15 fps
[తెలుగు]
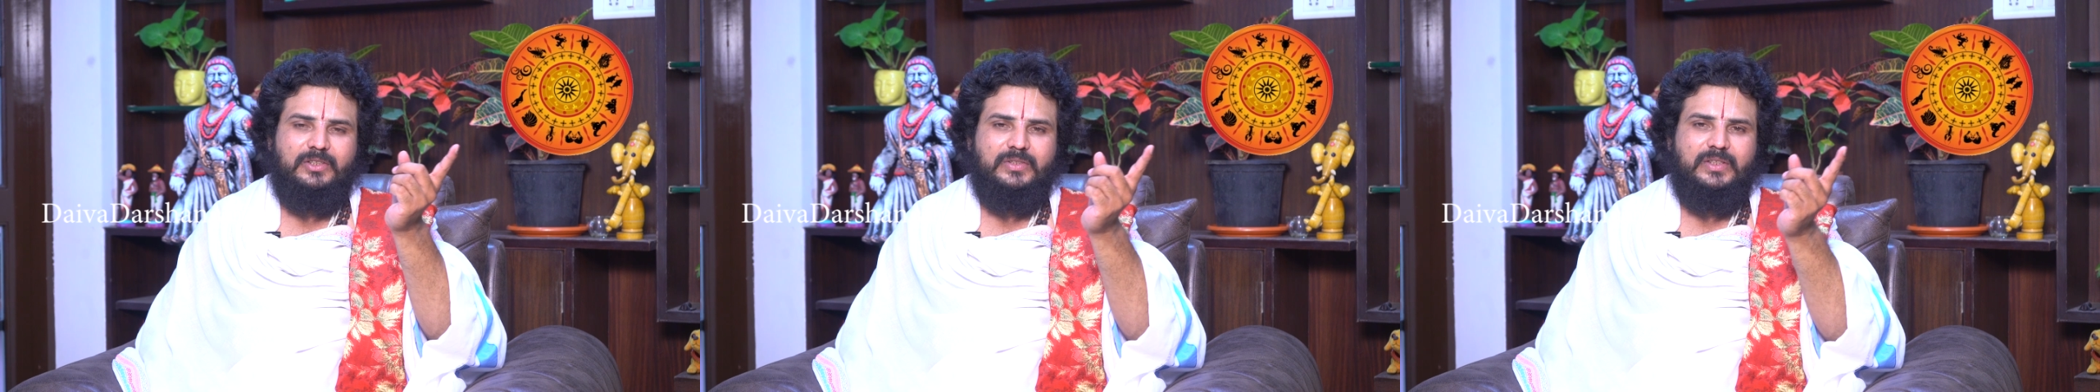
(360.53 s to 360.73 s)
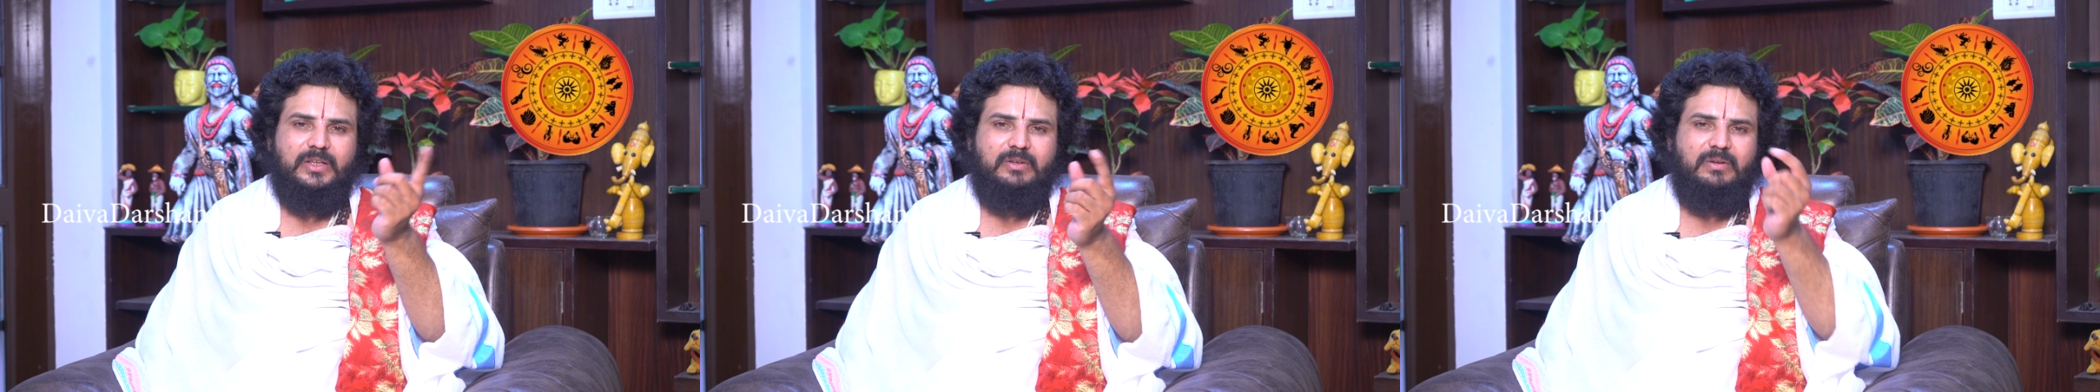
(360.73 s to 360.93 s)

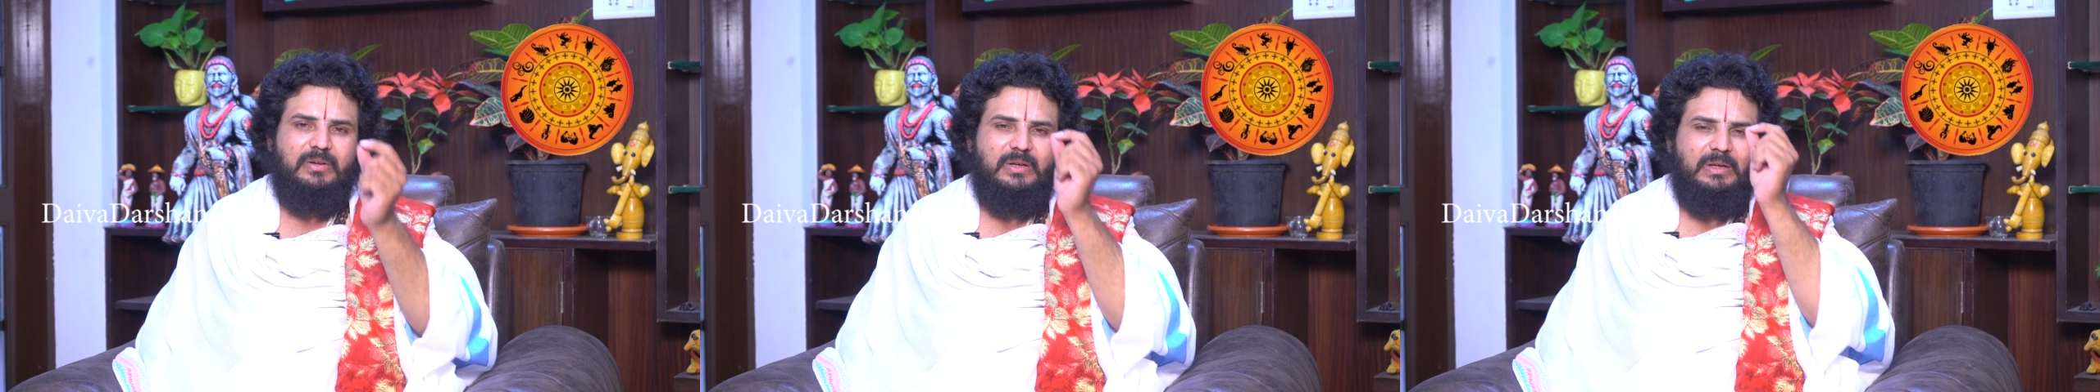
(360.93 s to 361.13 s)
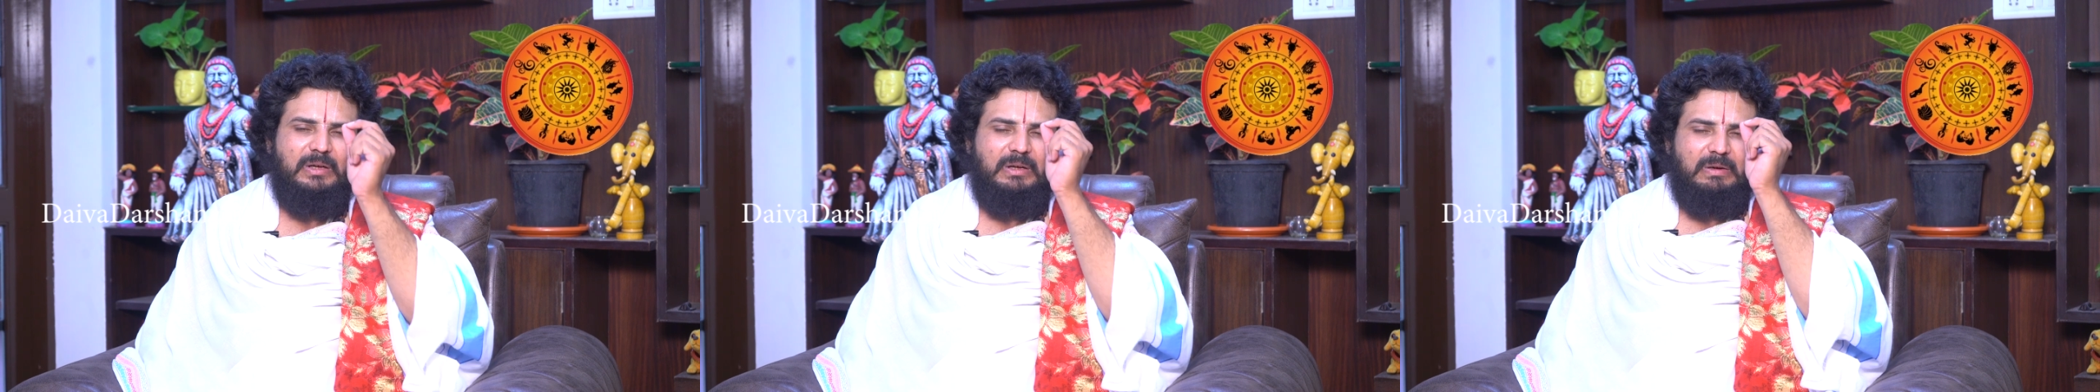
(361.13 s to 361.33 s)
చేస్తారో
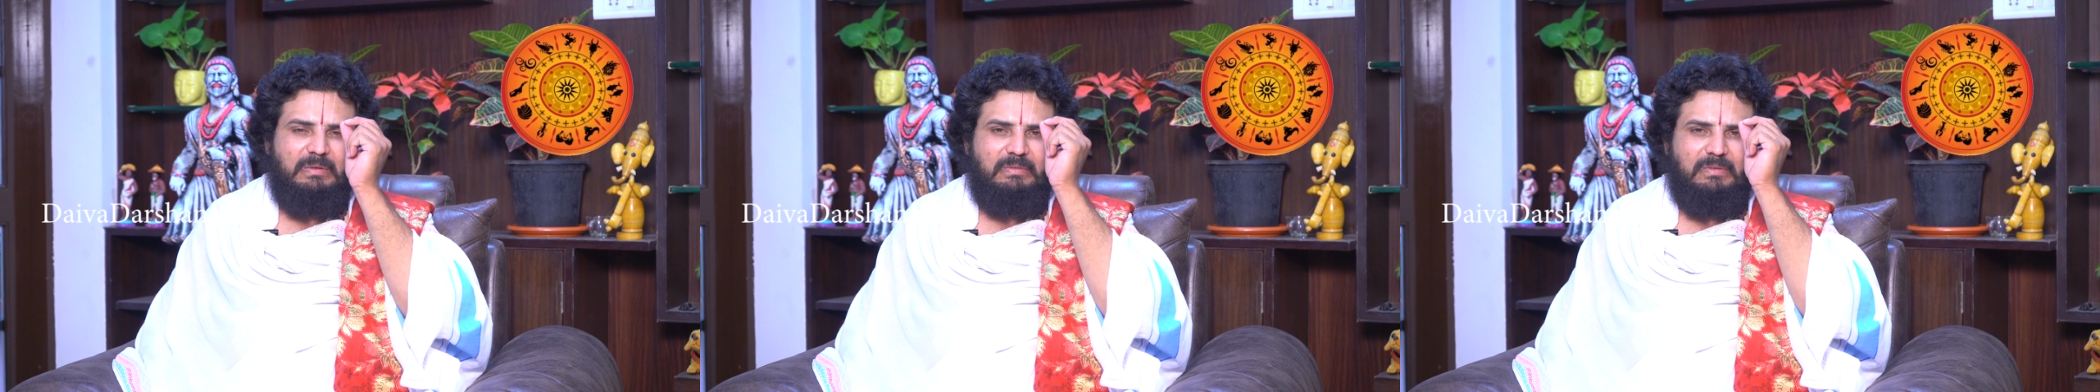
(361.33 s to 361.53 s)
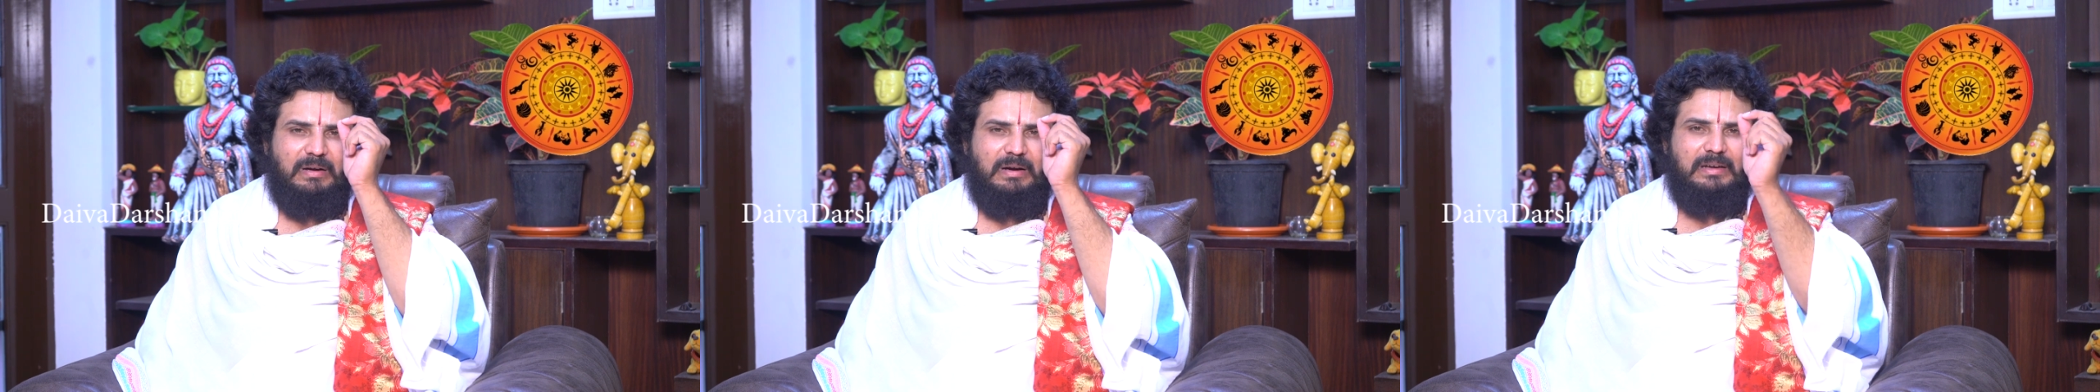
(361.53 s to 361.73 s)

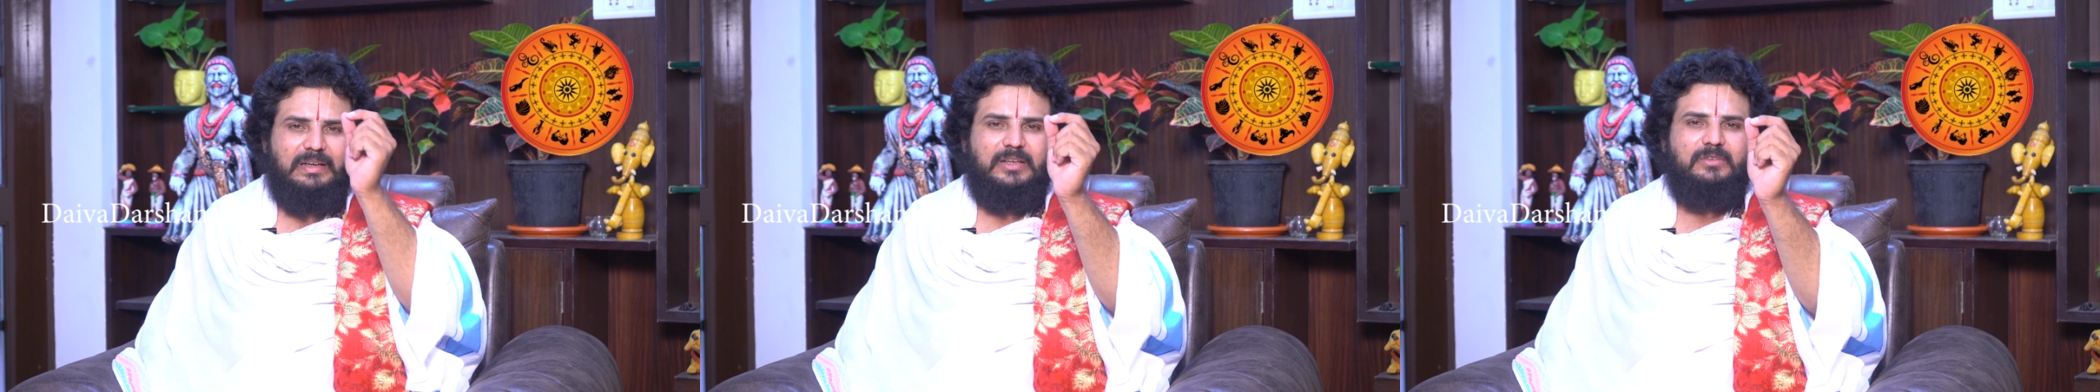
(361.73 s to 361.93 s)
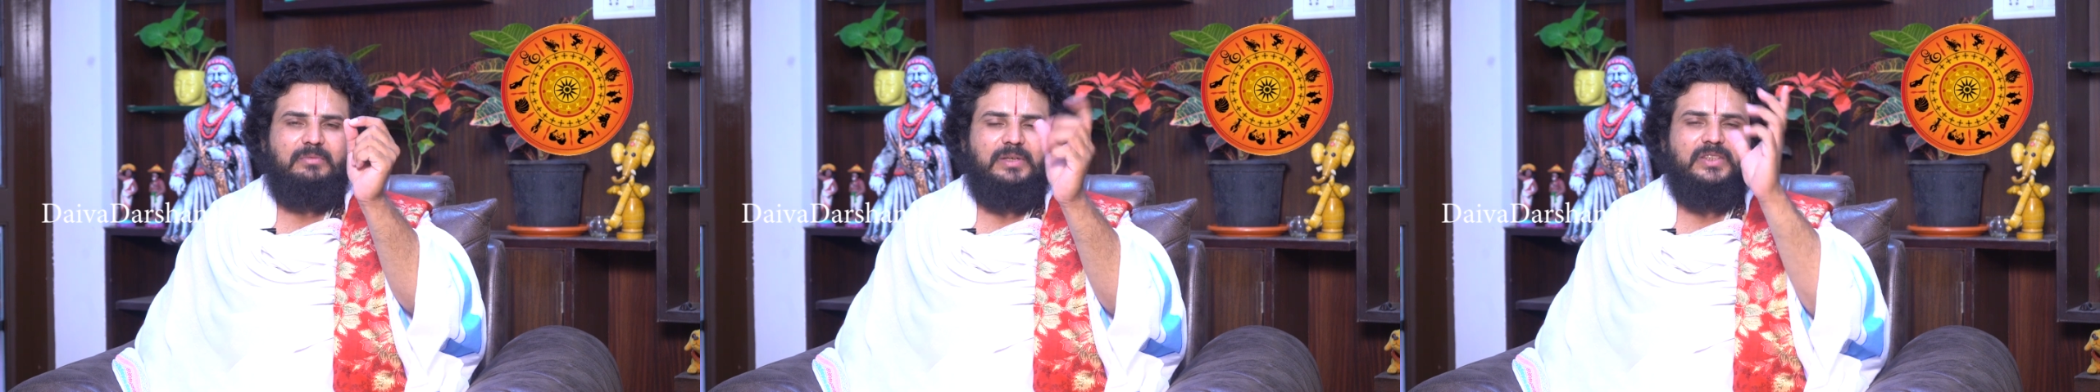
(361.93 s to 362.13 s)
వాళ్లకు